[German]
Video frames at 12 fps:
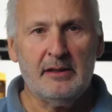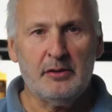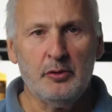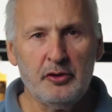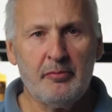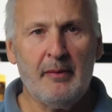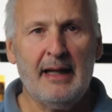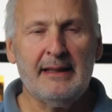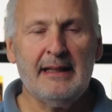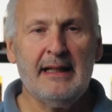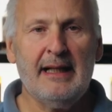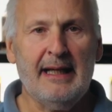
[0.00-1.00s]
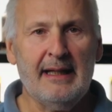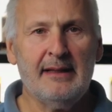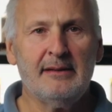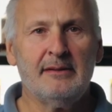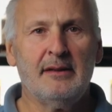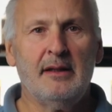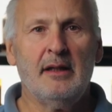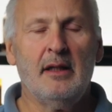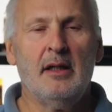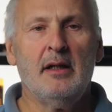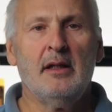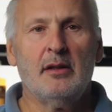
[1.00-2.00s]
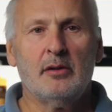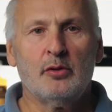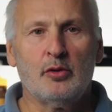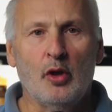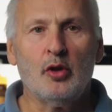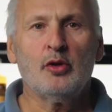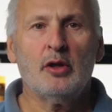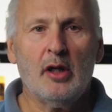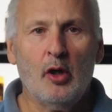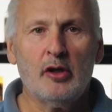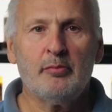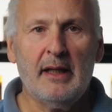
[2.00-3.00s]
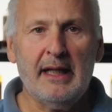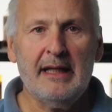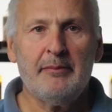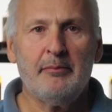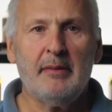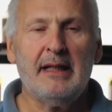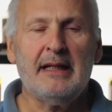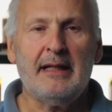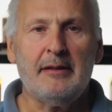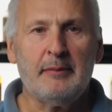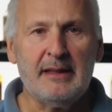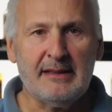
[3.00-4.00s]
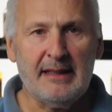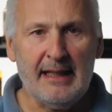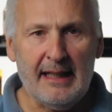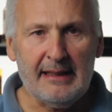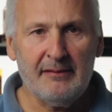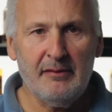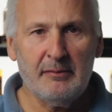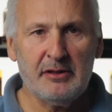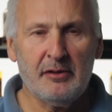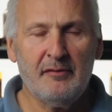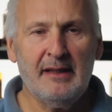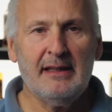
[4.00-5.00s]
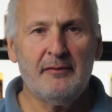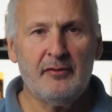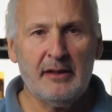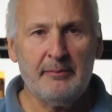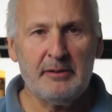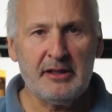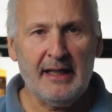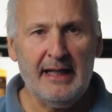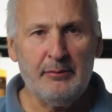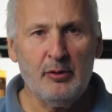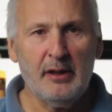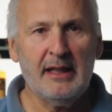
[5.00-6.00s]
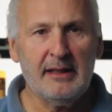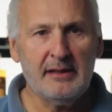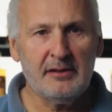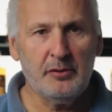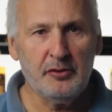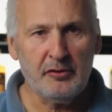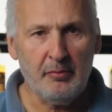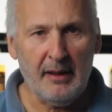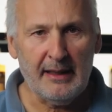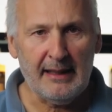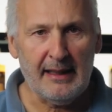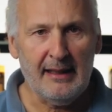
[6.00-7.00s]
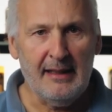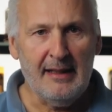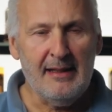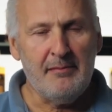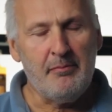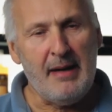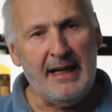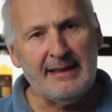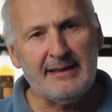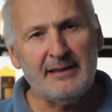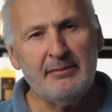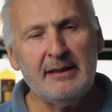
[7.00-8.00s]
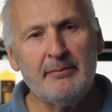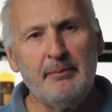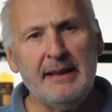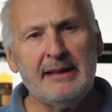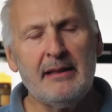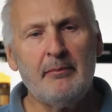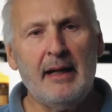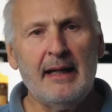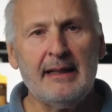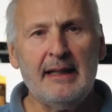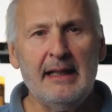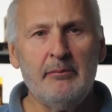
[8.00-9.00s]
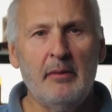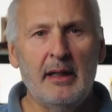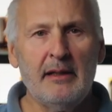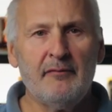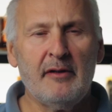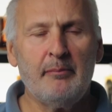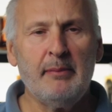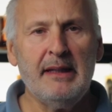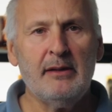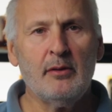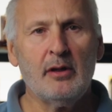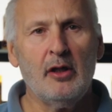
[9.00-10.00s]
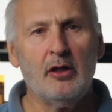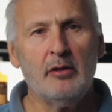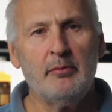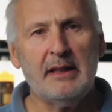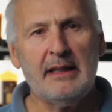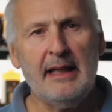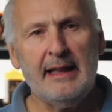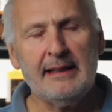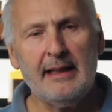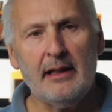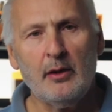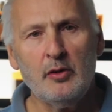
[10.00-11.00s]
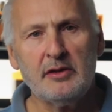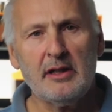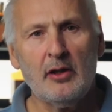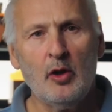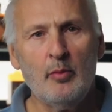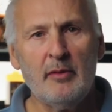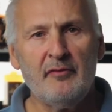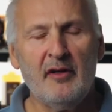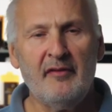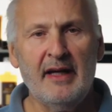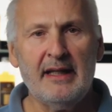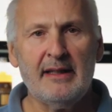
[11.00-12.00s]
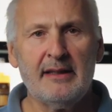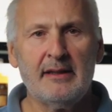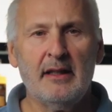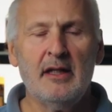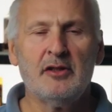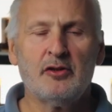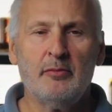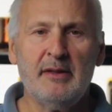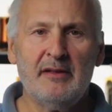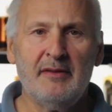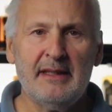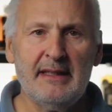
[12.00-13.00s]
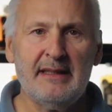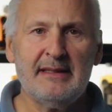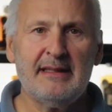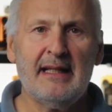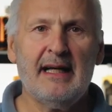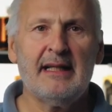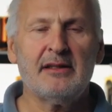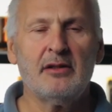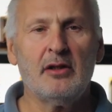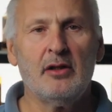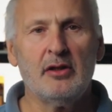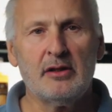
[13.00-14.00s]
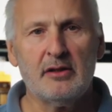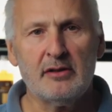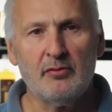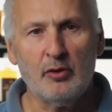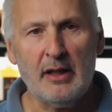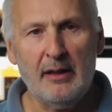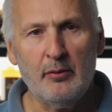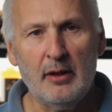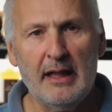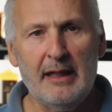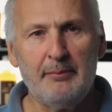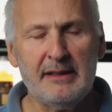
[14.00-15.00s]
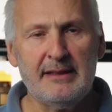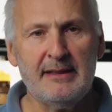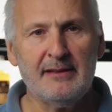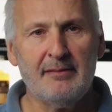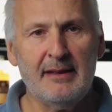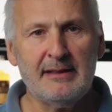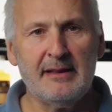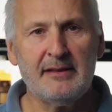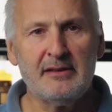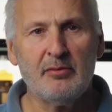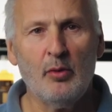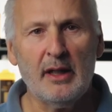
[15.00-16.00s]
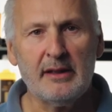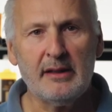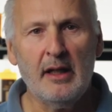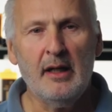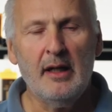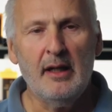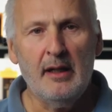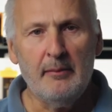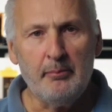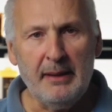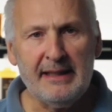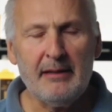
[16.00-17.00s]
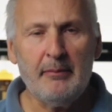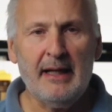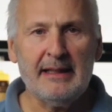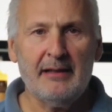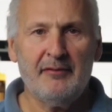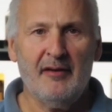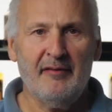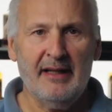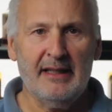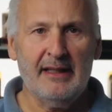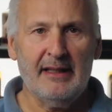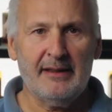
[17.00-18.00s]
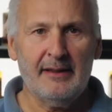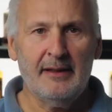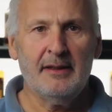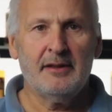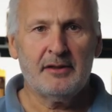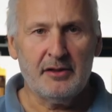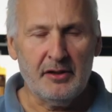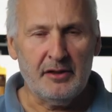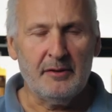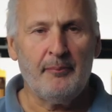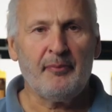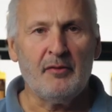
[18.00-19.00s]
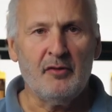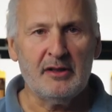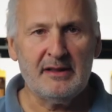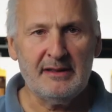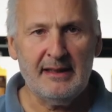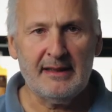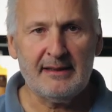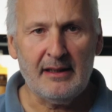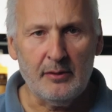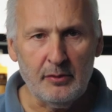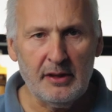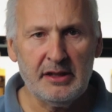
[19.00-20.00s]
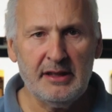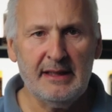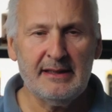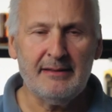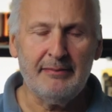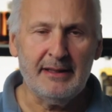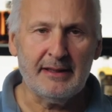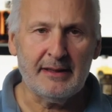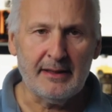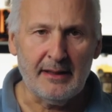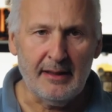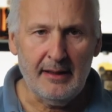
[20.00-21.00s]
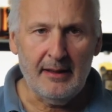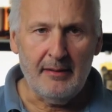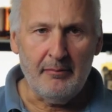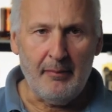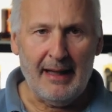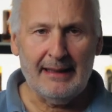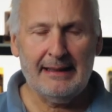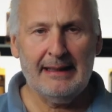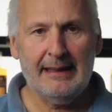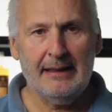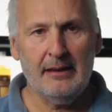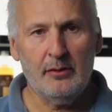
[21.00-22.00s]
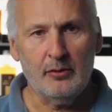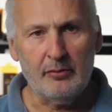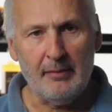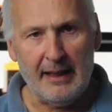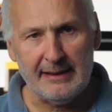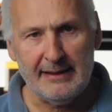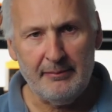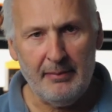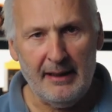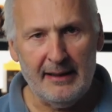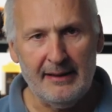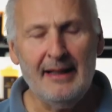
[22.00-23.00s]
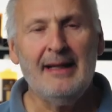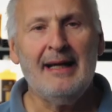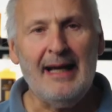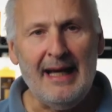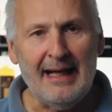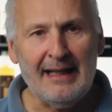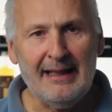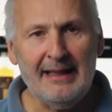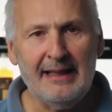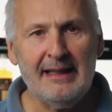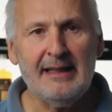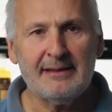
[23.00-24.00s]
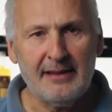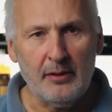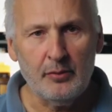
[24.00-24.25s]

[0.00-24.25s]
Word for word: die Süßmandel her, dann hat man eben in einem Destillat, wenn man so will, von der Beschreibung her die Süßmandel. Meistens wird Bittermandel immer in Verbindung auch mit leichter Röstaromen verwendet. Somit wird in Destillaten auch das Vokabular bzw. das Wort Bittermandel verwendet. So, und was ist jetzt der Unterschied zwischen Mandel und Marzipan. Eigentlich ist der